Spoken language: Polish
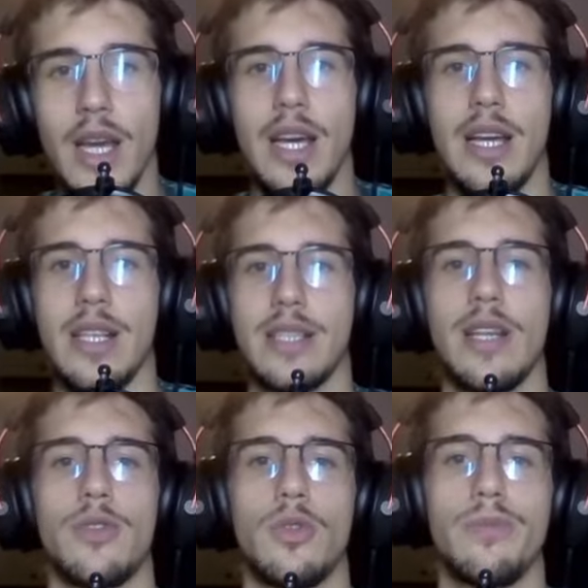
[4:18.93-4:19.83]
E,
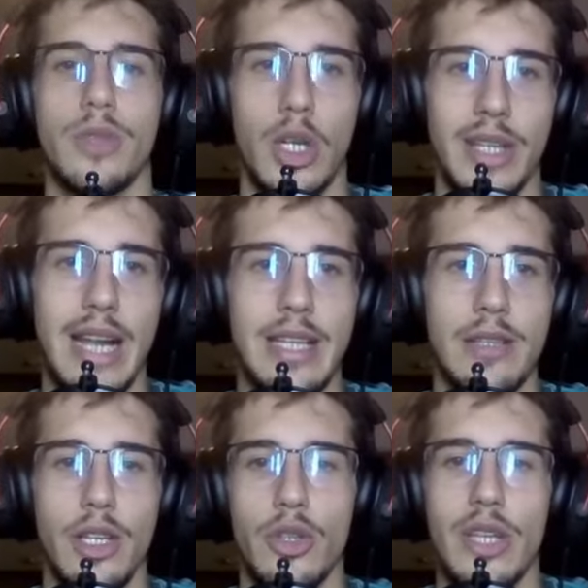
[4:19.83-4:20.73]
znowu kontratak,
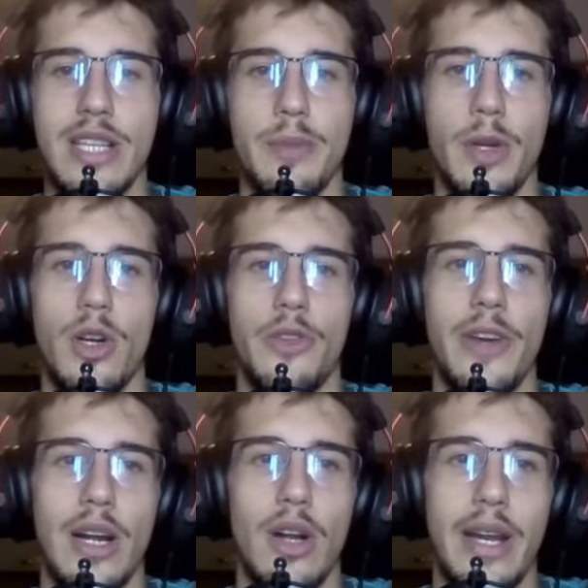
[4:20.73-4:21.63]
no i tutaj sobie
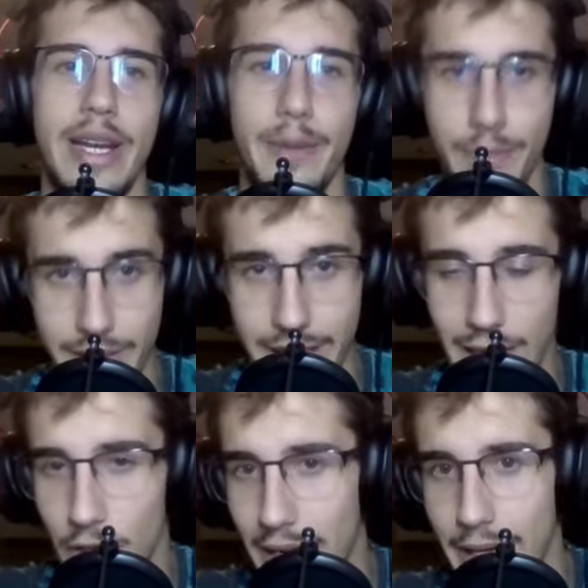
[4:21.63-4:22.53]
otwiera kolejne
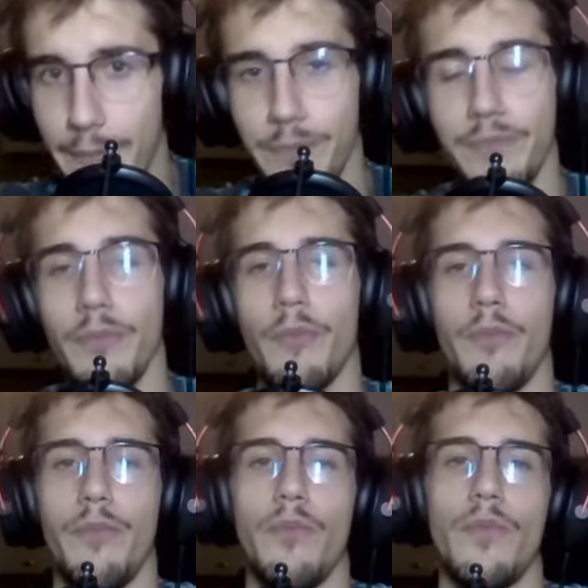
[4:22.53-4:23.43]
diagonalie.
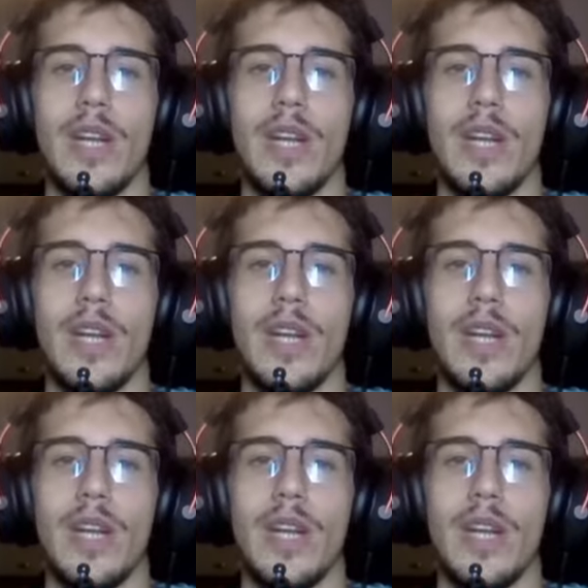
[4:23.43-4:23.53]
Mm,